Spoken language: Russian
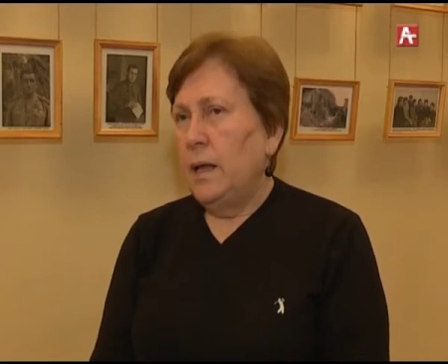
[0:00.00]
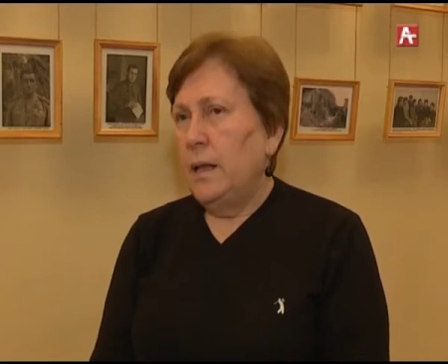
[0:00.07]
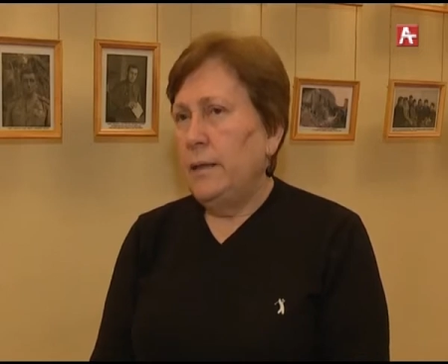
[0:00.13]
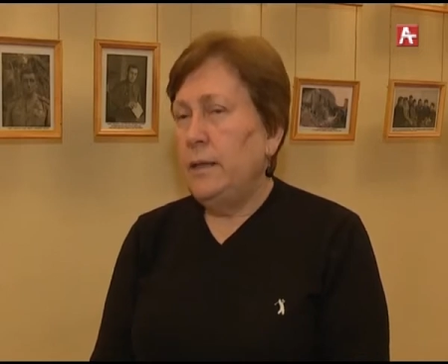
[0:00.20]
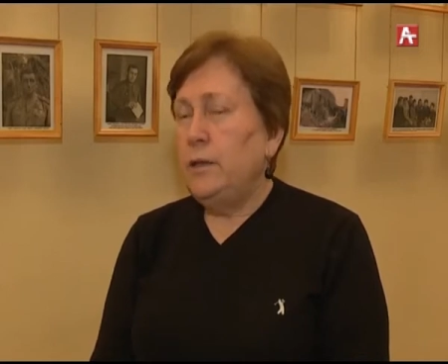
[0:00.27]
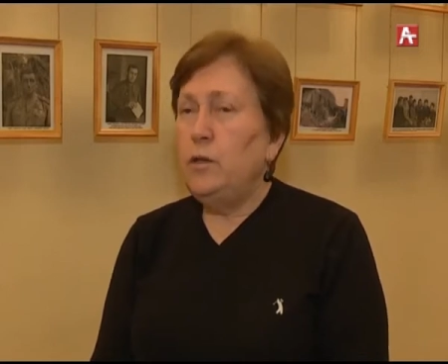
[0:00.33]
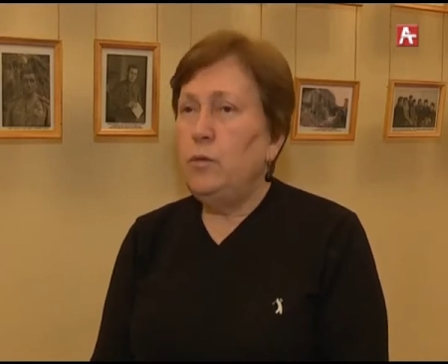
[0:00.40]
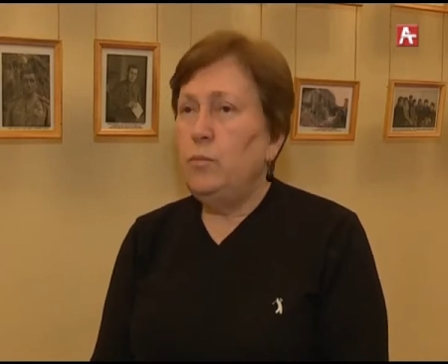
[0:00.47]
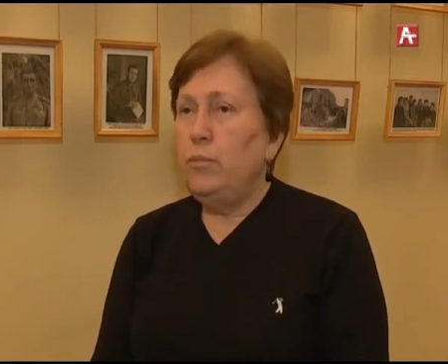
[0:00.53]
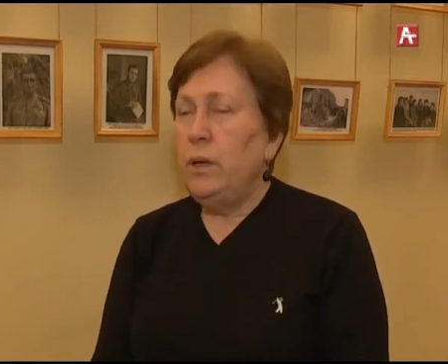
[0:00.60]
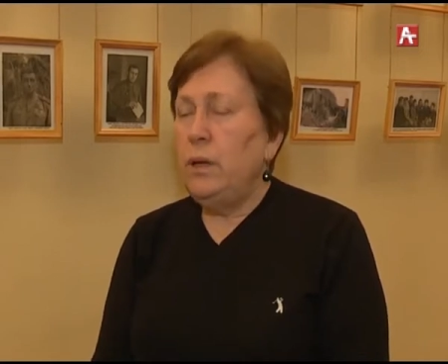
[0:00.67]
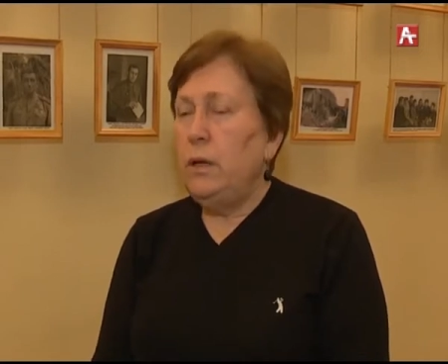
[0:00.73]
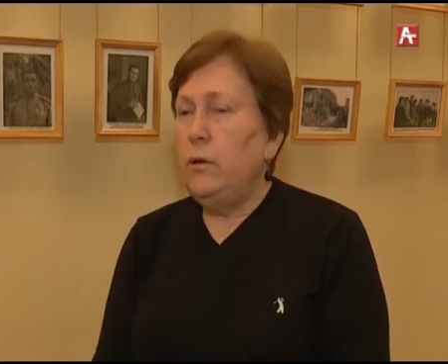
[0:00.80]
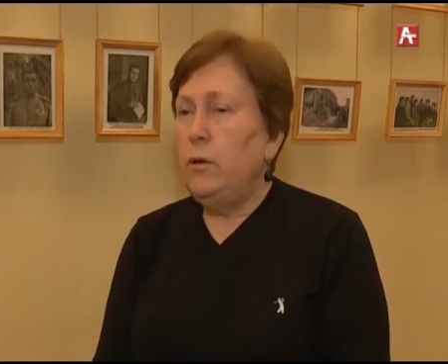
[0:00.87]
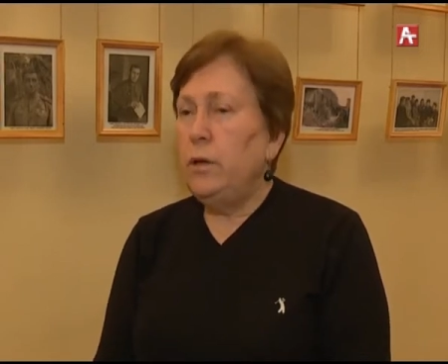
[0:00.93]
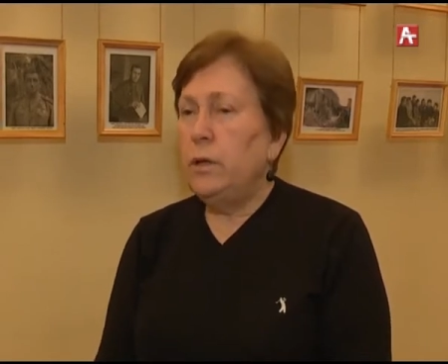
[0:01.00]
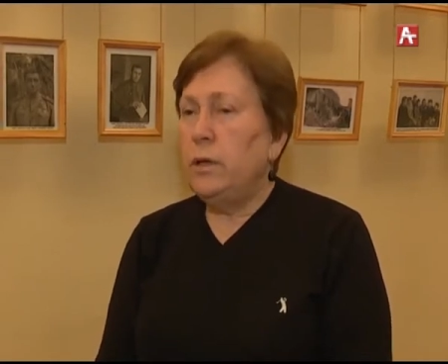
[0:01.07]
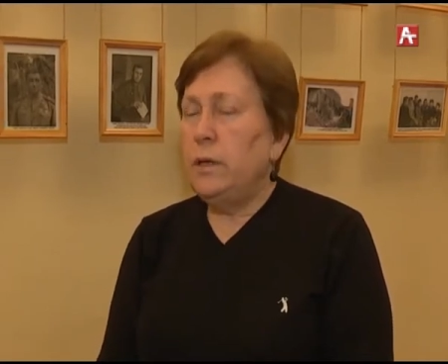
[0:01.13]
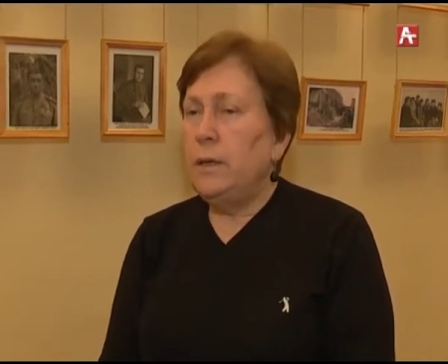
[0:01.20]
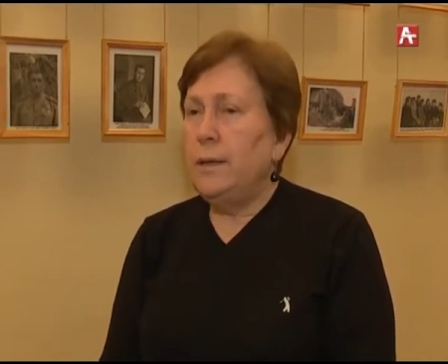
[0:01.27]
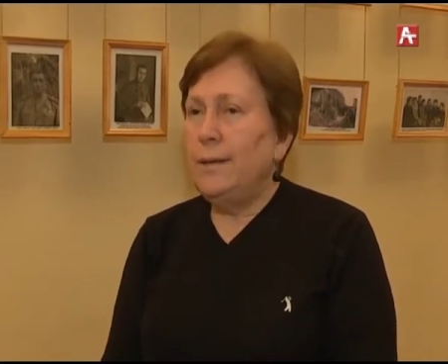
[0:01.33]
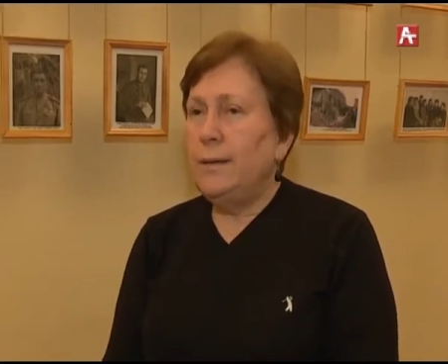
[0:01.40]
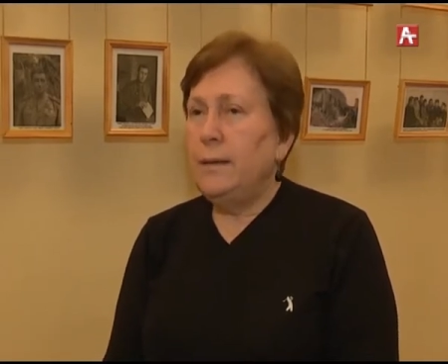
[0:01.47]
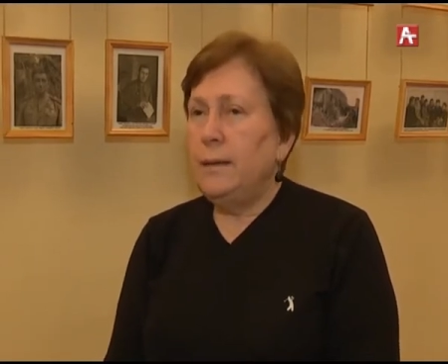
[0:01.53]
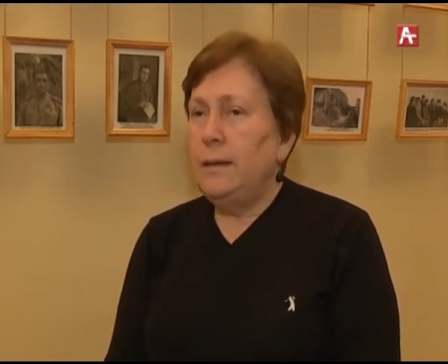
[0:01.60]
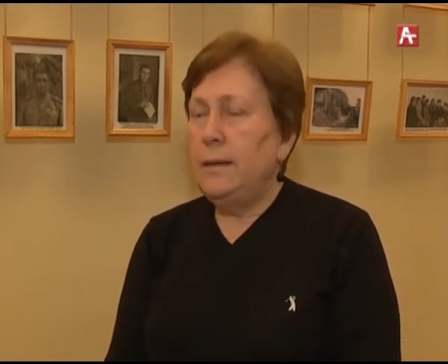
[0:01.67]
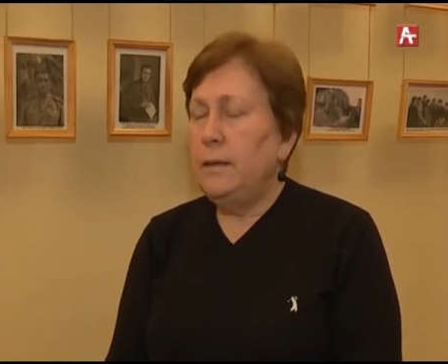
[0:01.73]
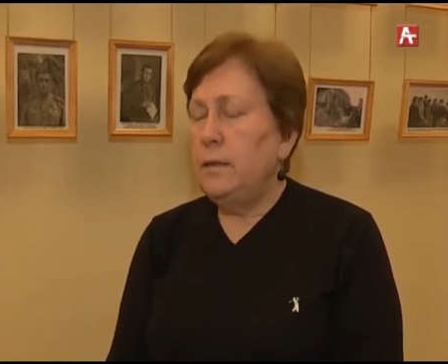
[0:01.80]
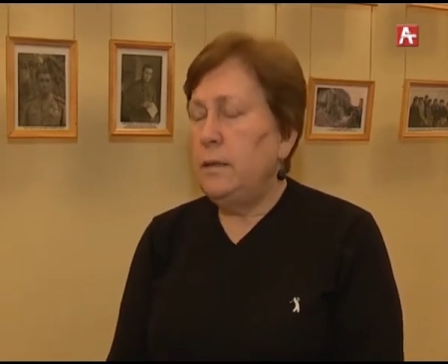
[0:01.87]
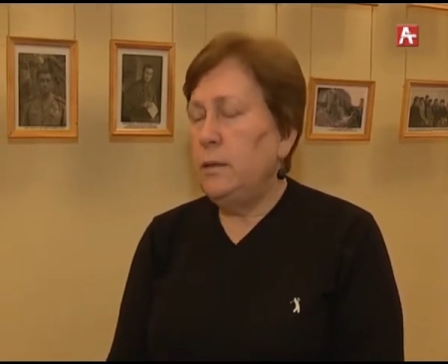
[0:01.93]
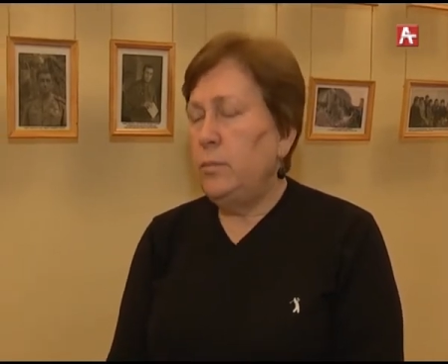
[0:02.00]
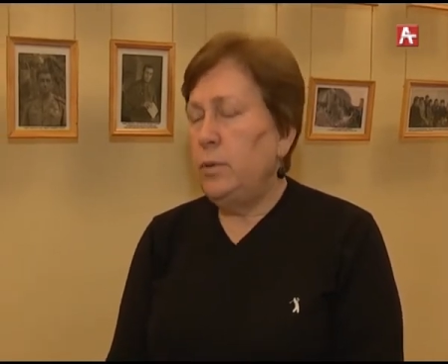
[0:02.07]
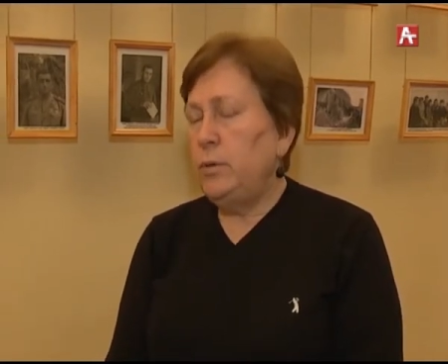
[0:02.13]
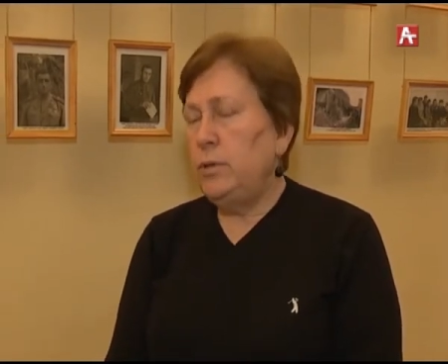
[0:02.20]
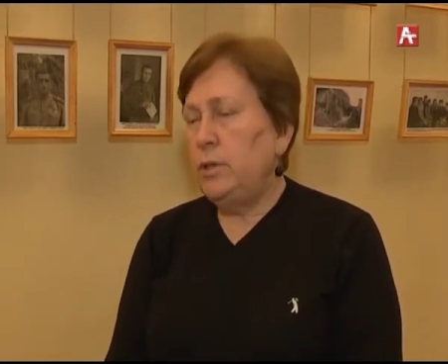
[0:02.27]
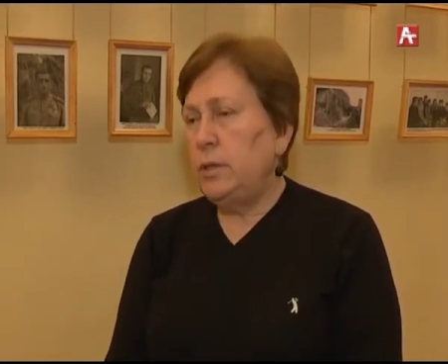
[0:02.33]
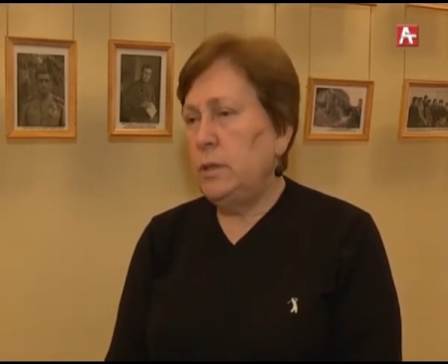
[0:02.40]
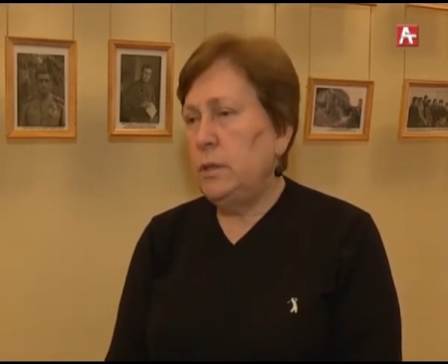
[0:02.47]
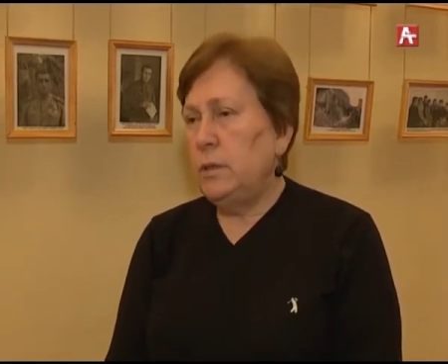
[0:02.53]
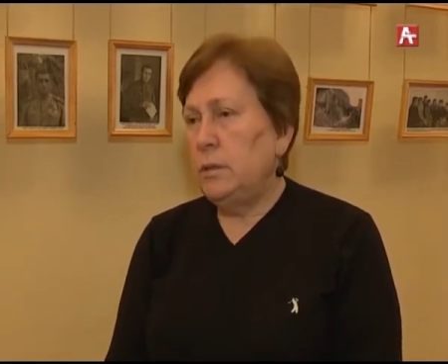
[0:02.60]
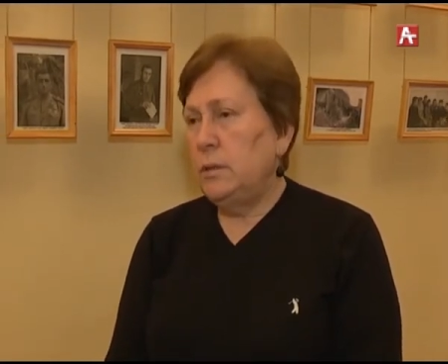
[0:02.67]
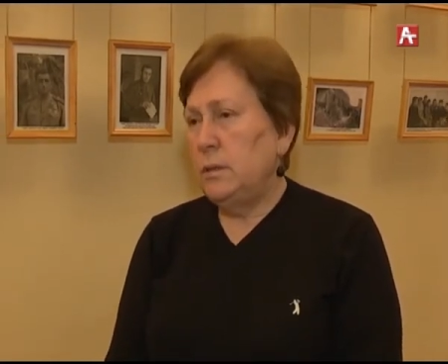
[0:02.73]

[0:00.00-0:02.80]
На нем были легкие летние брючки,